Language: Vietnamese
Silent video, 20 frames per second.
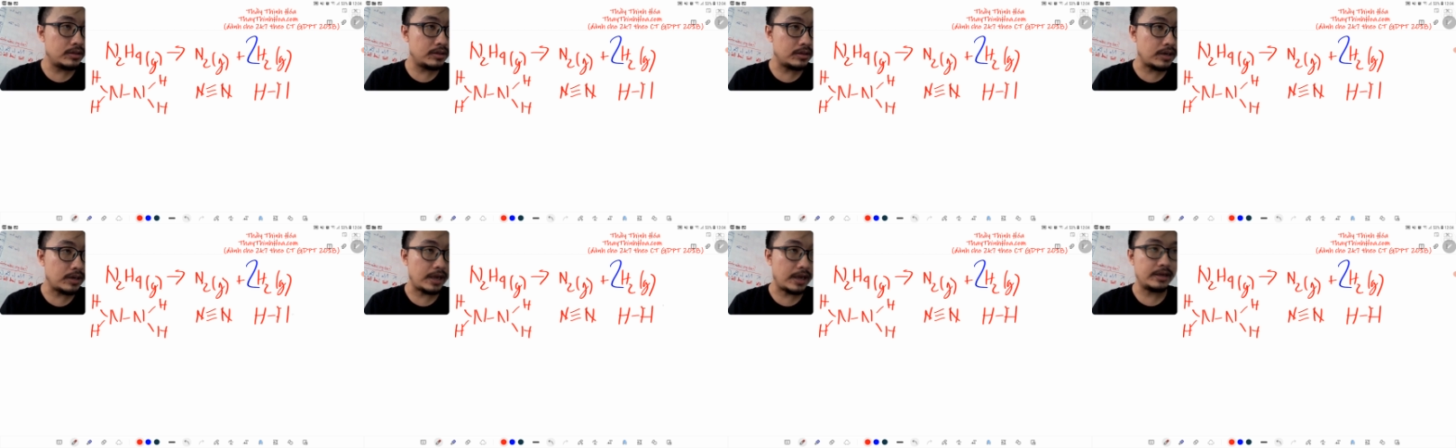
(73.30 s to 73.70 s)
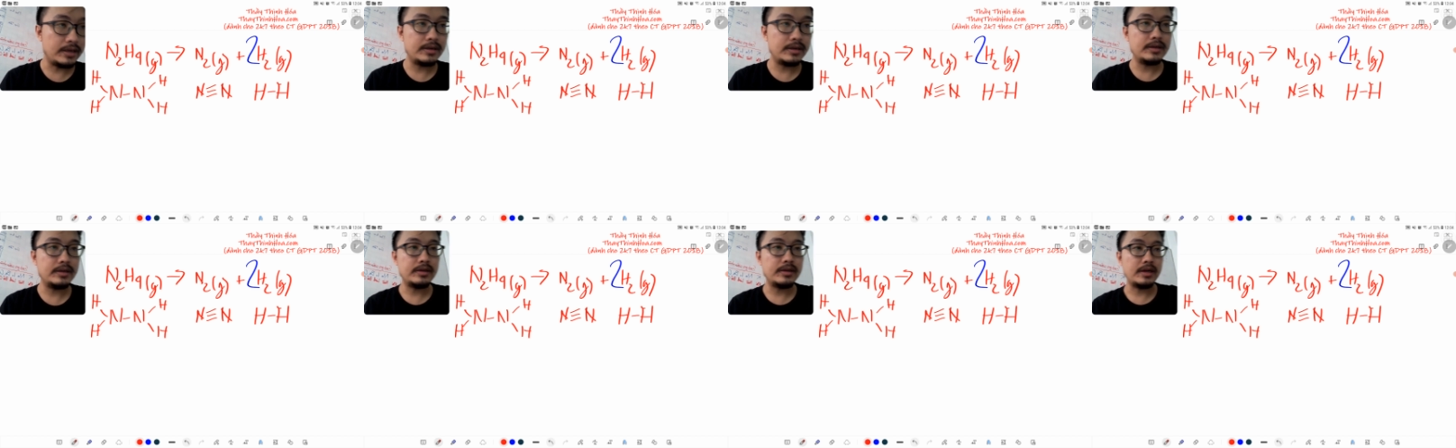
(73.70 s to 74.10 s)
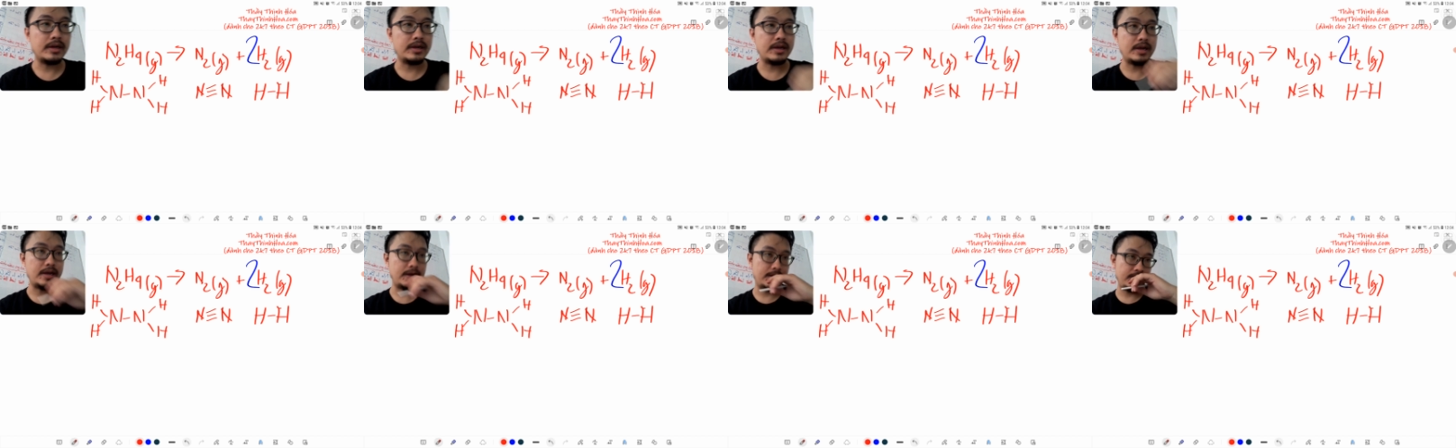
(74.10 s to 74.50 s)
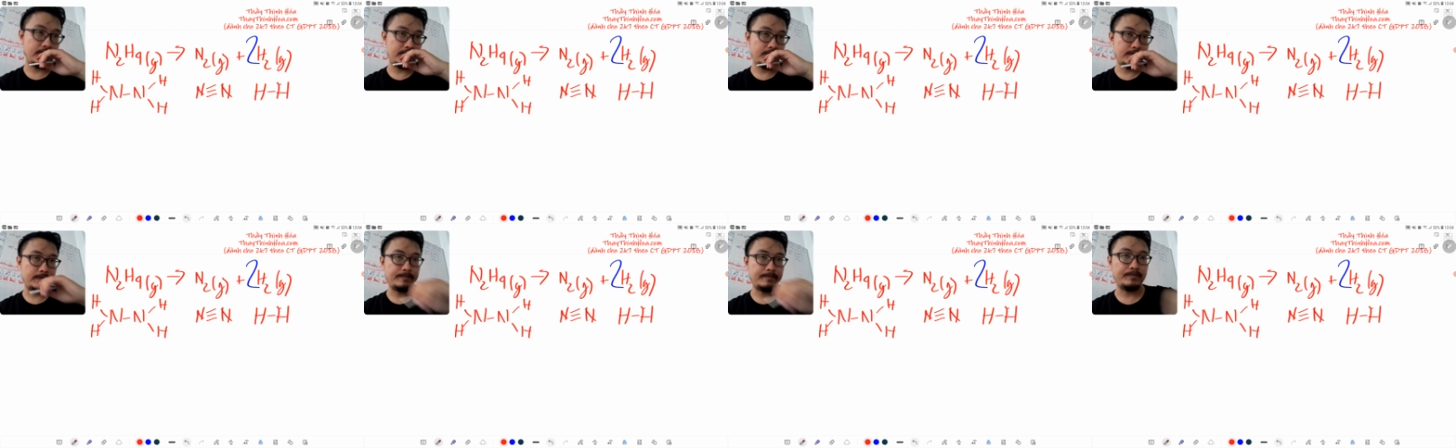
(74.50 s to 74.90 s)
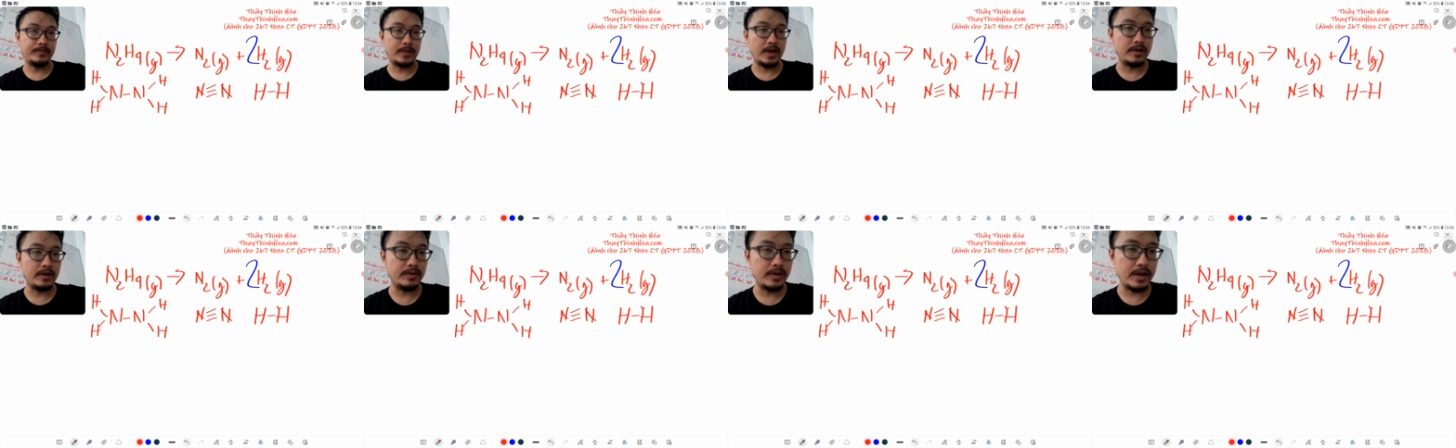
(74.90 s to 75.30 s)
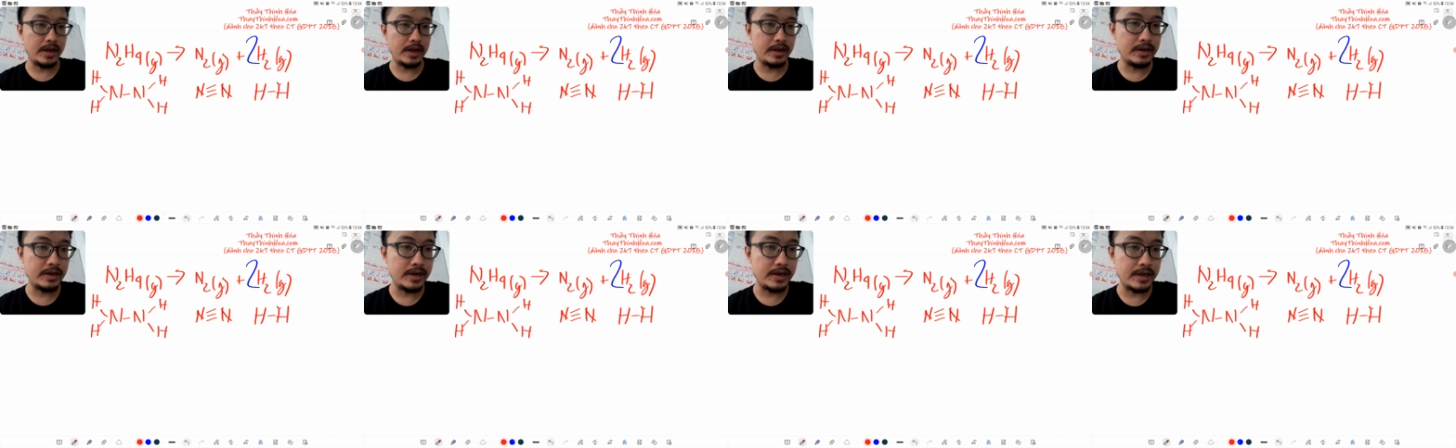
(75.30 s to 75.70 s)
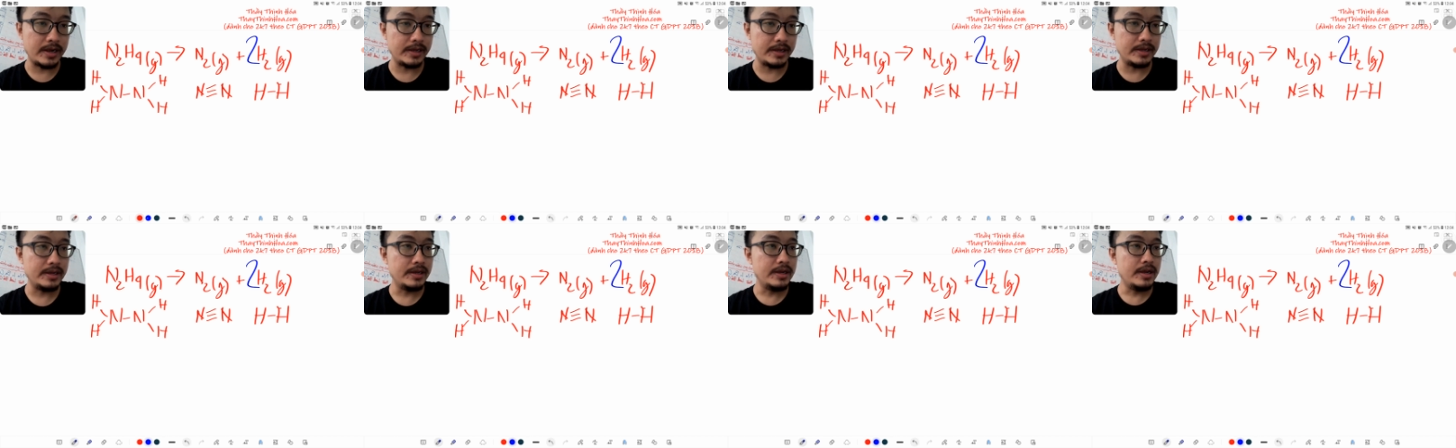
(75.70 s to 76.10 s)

đây H2 rồi ok rất là hay